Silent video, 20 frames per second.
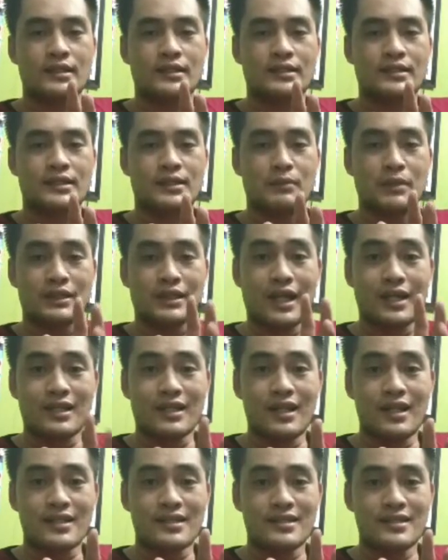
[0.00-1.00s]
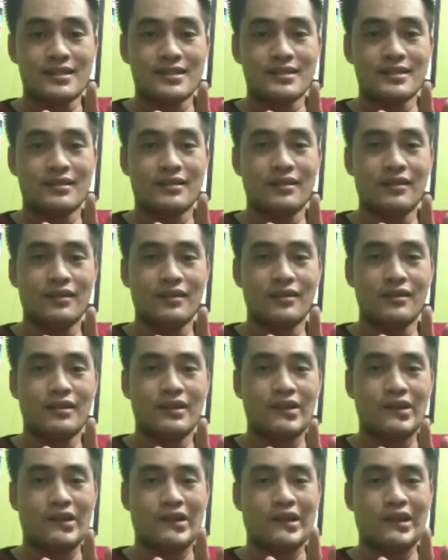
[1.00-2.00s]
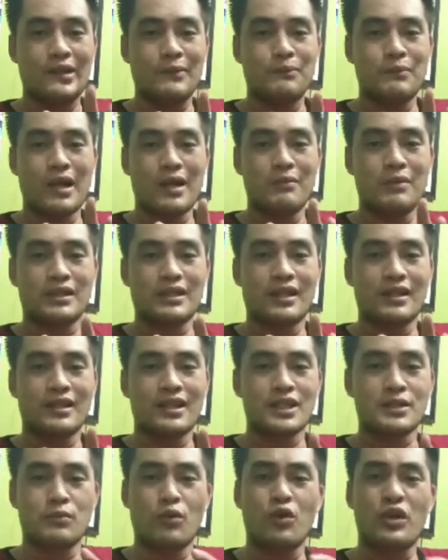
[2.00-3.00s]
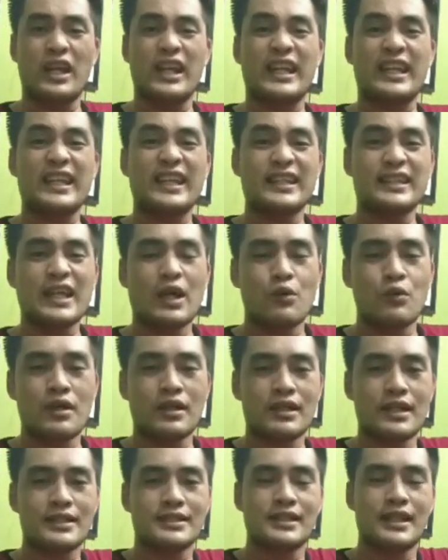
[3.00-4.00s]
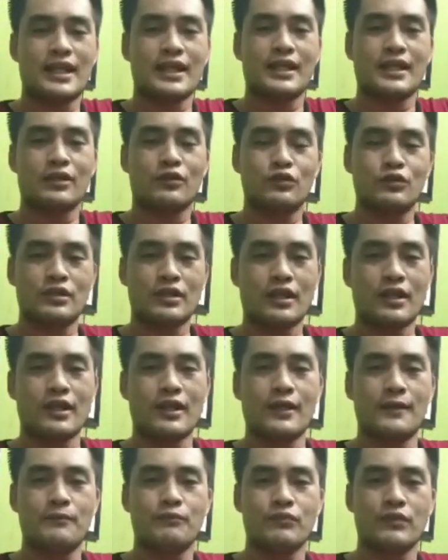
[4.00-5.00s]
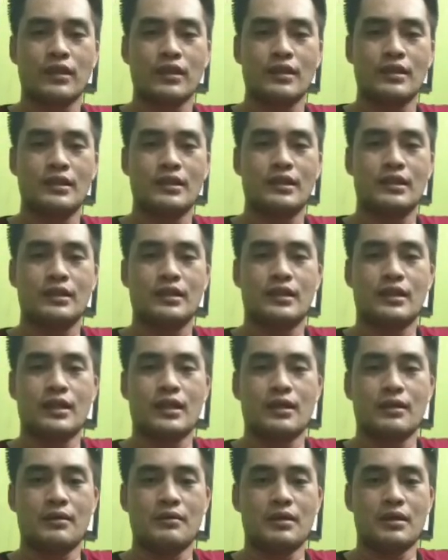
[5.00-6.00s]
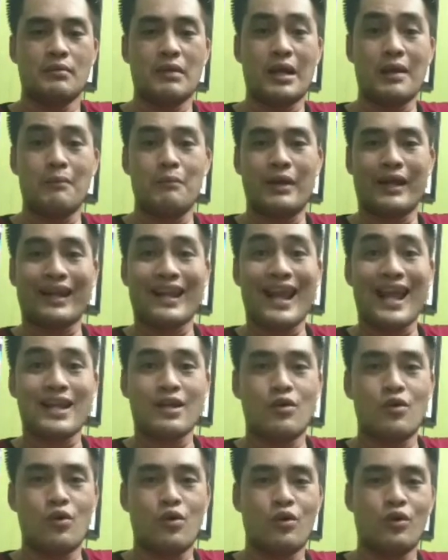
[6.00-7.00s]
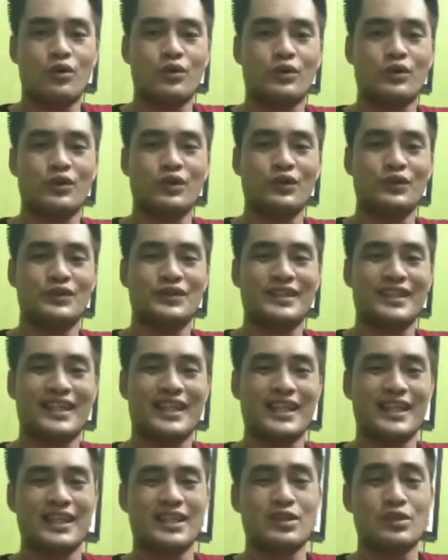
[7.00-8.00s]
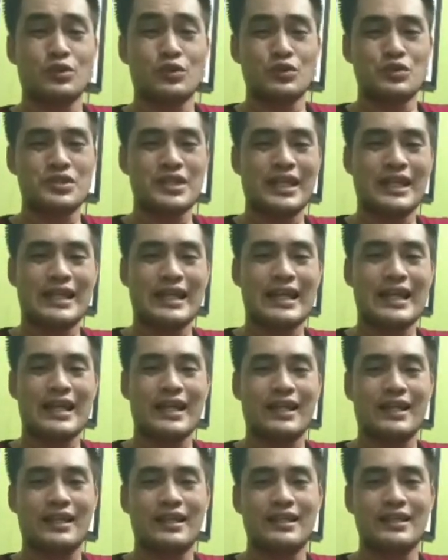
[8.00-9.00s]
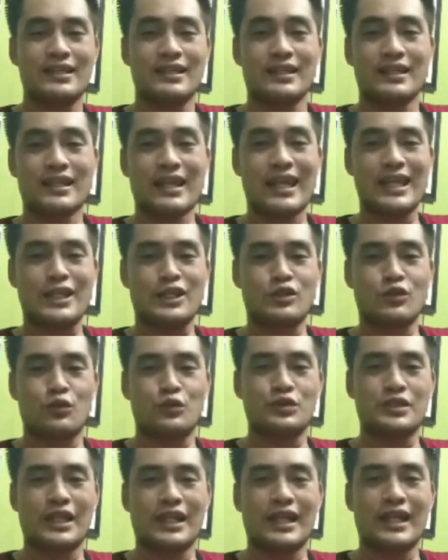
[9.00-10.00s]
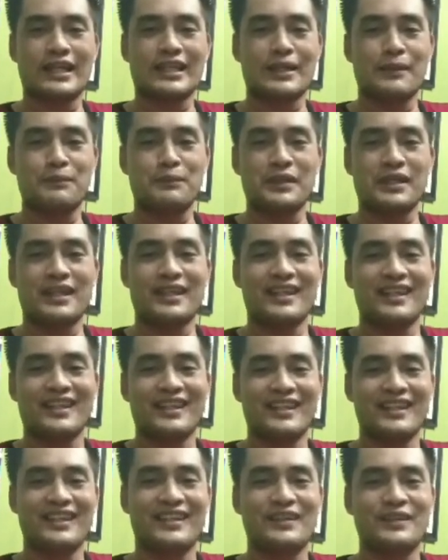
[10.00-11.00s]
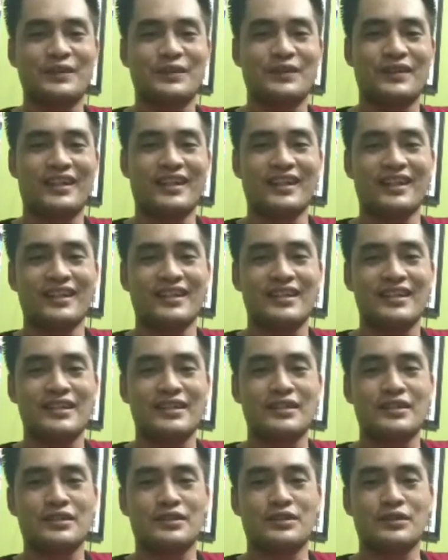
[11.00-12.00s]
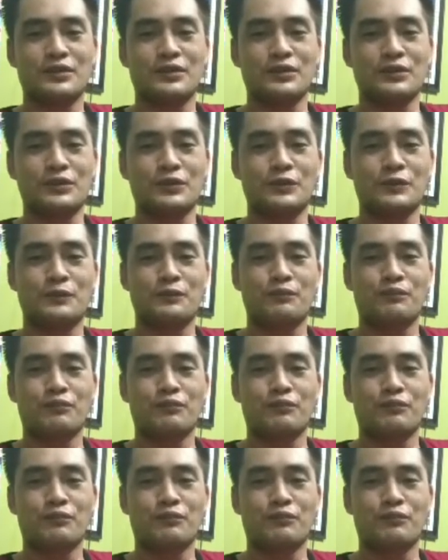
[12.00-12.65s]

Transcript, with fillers: sa Batangas, no? Lipa, Batangas. O kaya lang ginatawag na sila karon nga uh, ah, mga barako. No? Kay tungod sa ilang kaisog sa ilang kape. Para? So,